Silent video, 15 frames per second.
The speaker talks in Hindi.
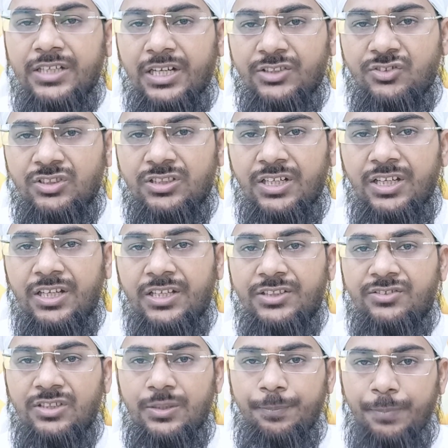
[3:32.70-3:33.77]
या इसी
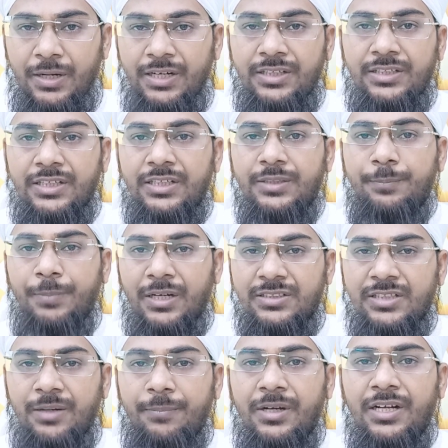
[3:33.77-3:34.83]
तरीके से पैंट है
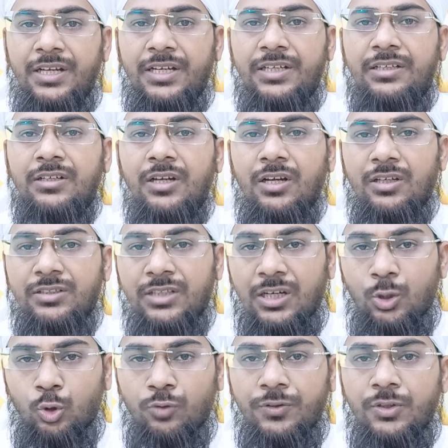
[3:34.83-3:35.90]
पाजामा है
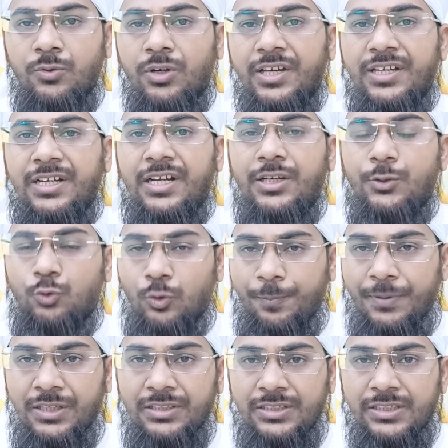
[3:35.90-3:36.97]
या लोवर वगैरह है जो
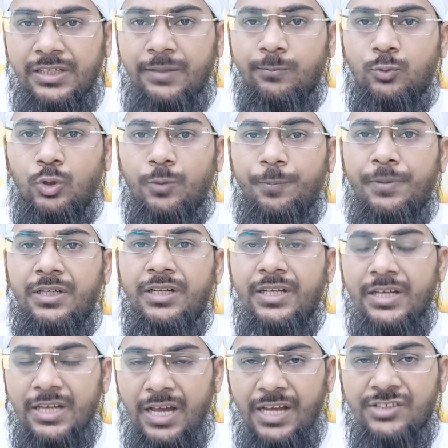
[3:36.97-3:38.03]
पहनते हैं आमतौर पर
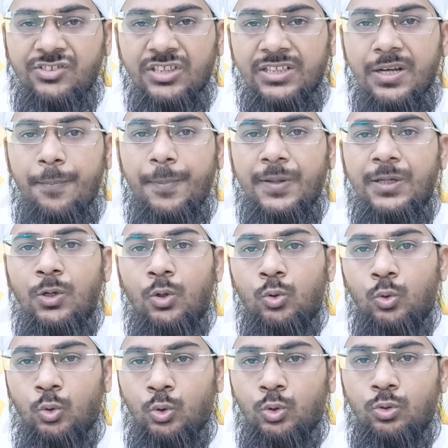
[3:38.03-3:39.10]
ऐसे कपड़े
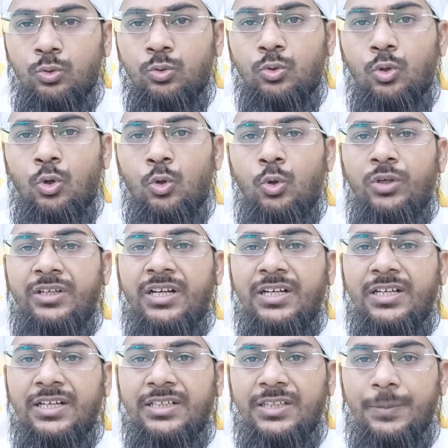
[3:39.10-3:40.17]
और उन, उनको
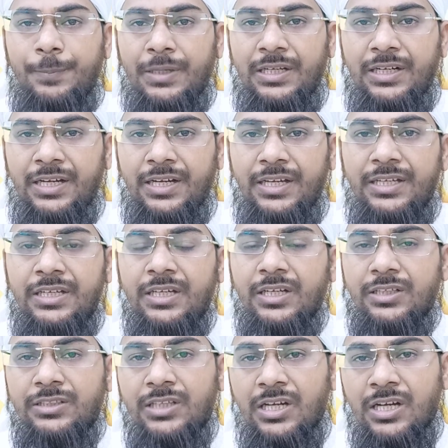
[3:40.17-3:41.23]
उल्टा करके पहना है
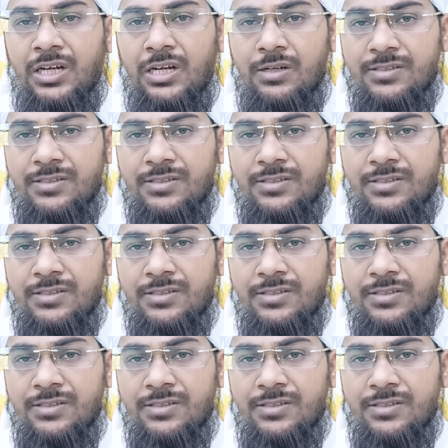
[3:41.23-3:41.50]
या